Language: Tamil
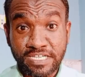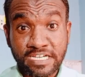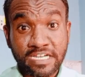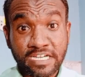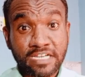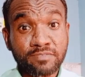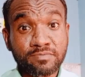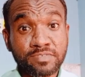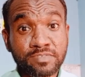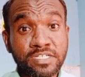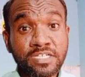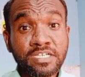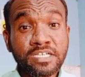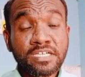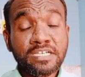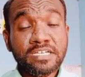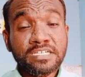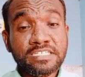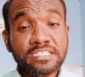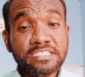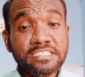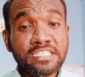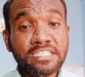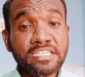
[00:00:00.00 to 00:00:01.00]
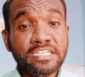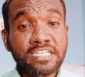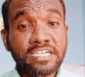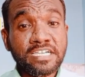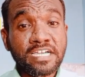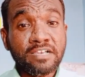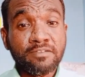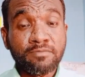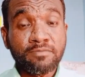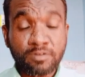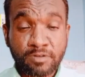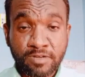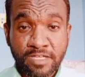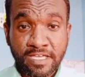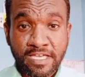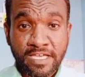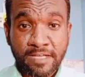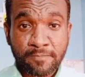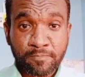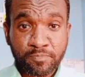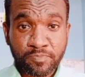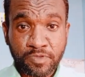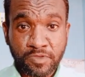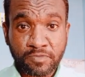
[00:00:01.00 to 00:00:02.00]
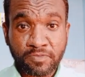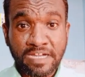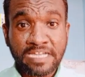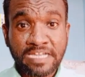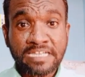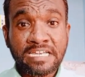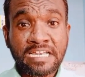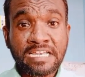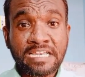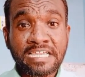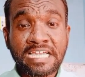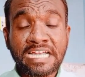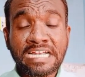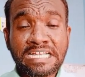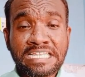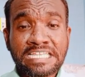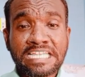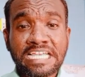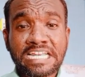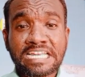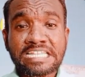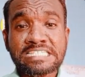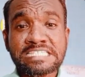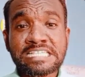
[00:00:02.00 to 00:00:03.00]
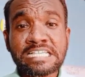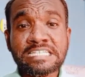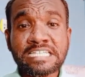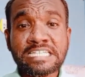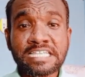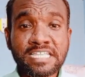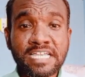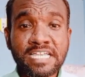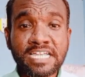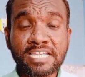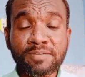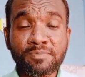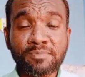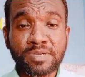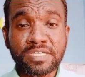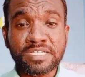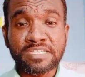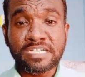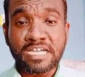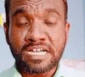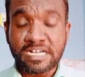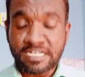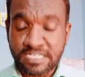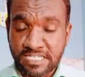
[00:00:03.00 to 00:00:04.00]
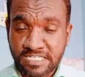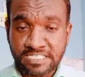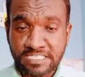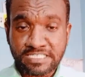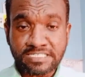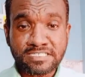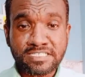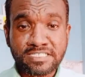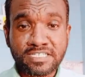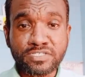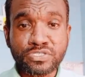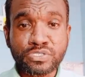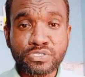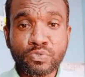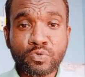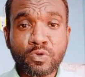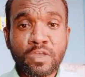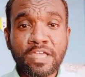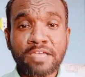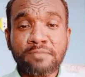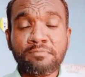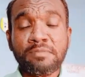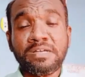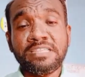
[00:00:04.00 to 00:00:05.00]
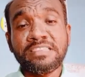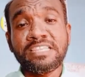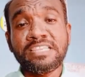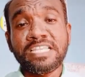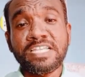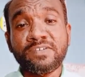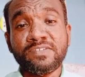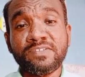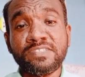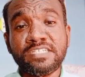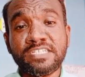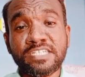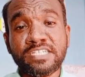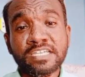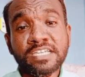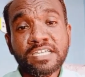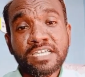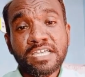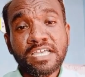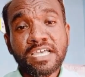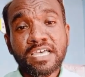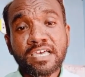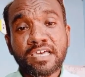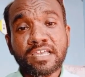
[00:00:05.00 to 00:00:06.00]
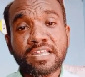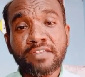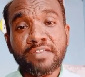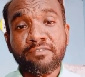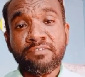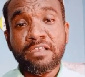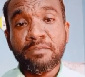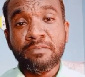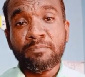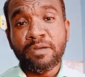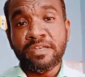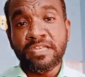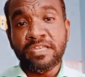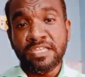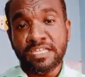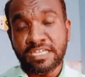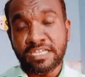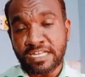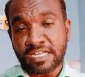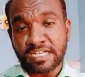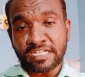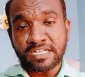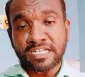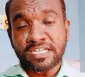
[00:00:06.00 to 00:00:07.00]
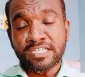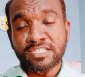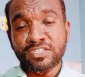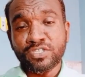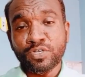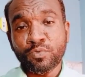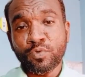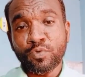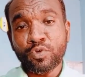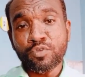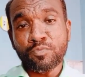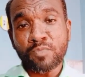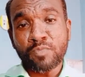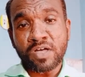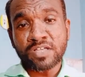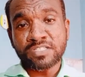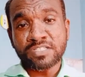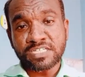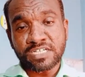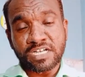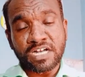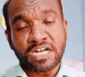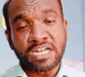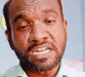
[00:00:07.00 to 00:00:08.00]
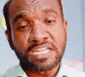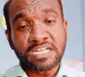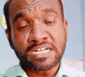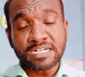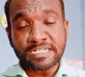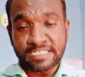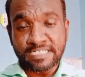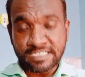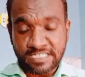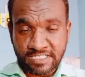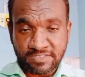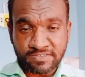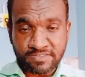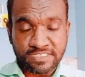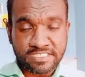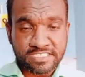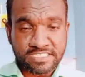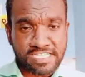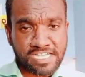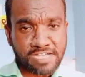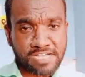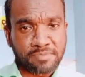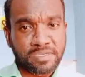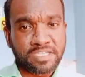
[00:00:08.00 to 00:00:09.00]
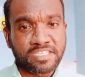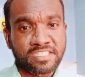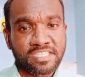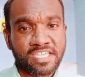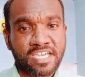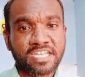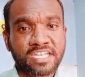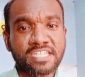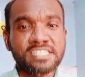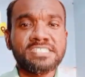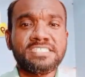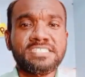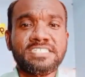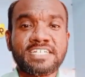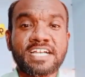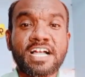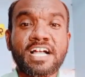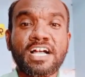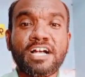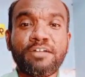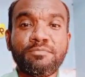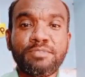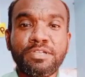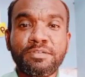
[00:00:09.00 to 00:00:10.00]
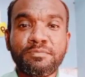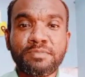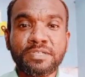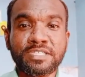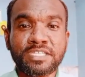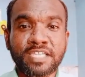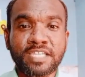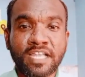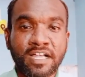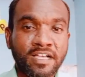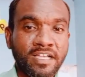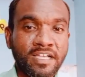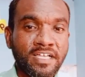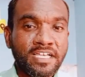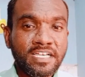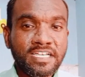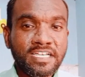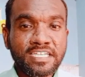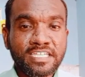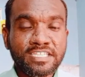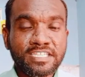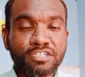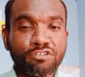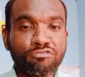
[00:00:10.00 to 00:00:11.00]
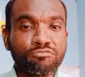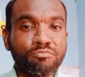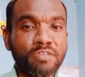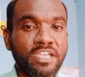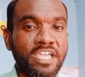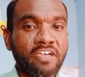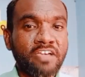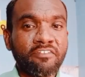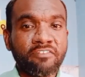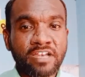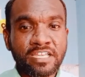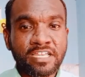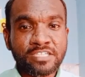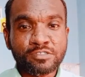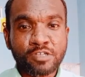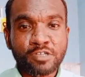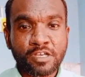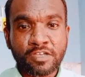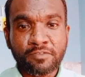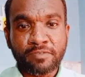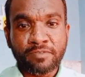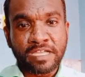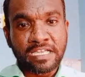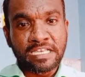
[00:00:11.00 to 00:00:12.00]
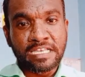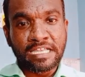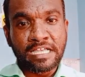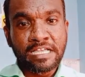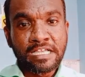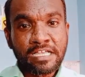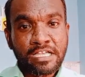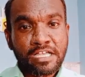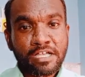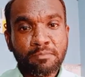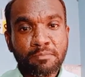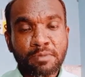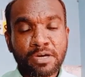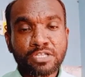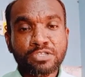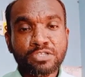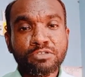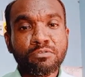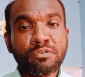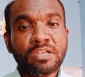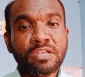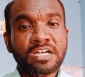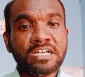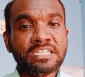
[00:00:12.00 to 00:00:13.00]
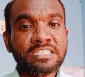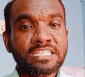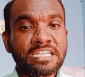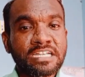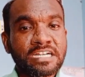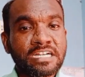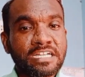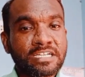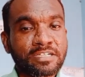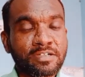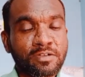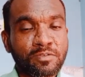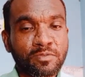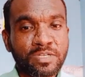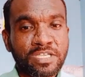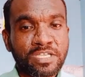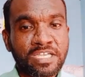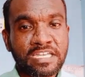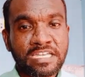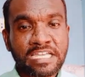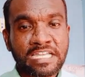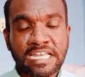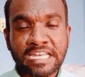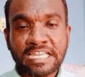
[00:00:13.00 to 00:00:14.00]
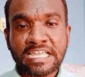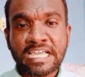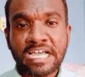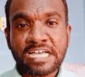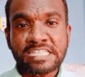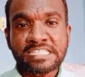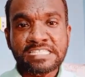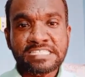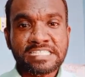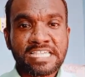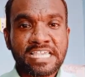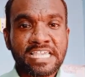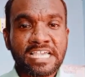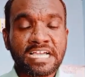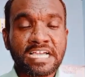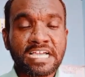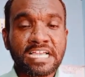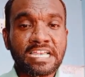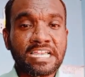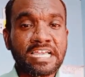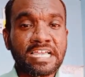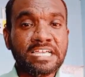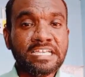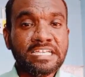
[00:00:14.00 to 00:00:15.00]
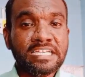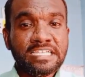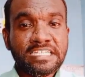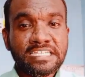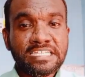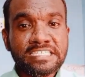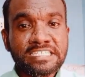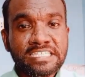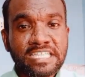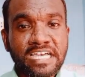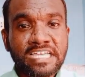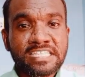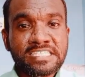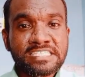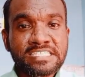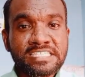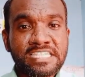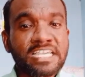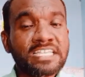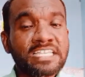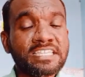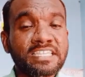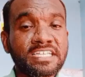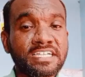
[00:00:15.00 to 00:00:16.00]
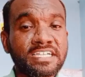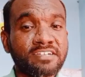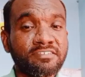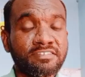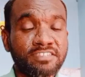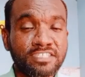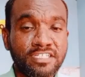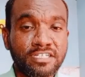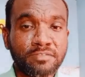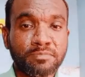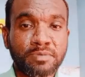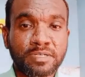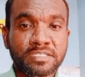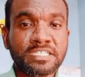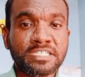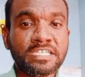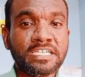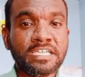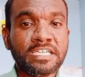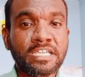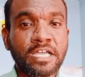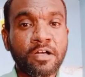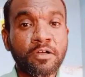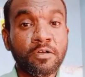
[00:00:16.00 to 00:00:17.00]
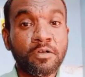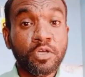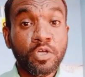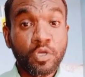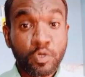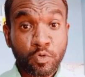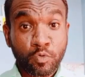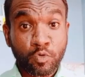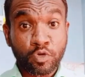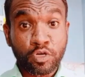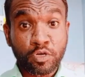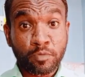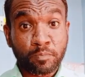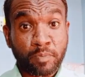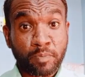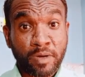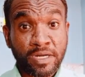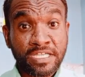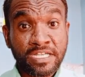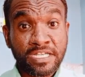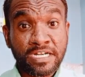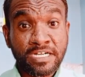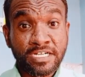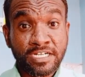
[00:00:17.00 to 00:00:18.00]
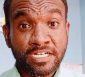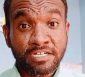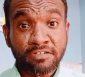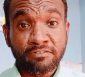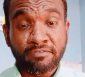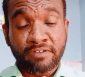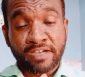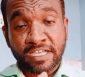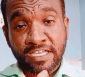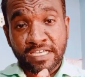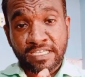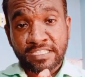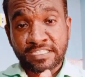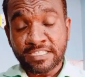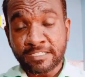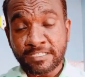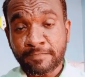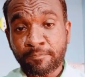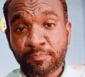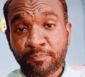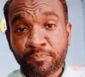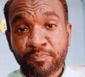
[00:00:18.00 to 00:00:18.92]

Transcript: நிகழ்வு இந்த நிகழ்வுடைய ஃபைனல் எண்டு ரிசல்ட்டை தான் என்ன பண்ணியிருக்காங்கன்னா இந்த ஜூலை மந்தில் வந்துட்டு ரிவீல் பண்ணியிருக்கிறாங்க இந்த ஒரு மாத காலகட்டத்தில் வந்துட்டு அமைதியாக என்ன செஞ்சுருக்காங்க அப்படின்னு பார்த்தீங்கன்னா இந்த உண்மையை வெளி சொல்லவே இல்லை மருத்துவ உலகத்தில் நடக்கக்கூடிய நிறைய அதிசயங்களில் இந்த அதிசயத்துக்கு வந்துட்டு பார்த்தீங்கன்னா ஒரு பனிரெண்டு வயது